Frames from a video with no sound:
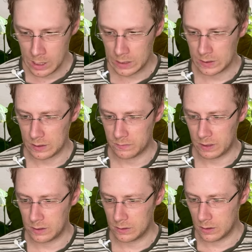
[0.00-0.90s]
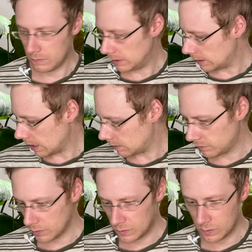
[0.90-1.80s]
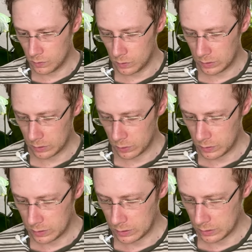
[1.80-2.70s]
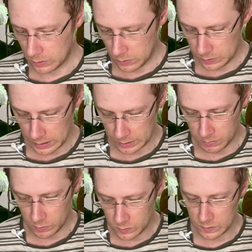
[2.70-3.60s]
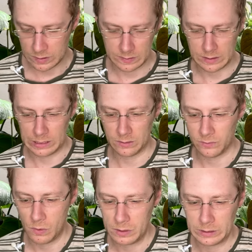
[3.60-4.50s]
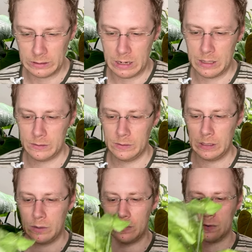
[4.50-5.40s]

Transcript: Das heißt, welche, welche Art von Syngonie könnt ihr, könnt ihr eigentlich benutzen? Das ist eigentlich völlig egal. Ne? Ihr könnt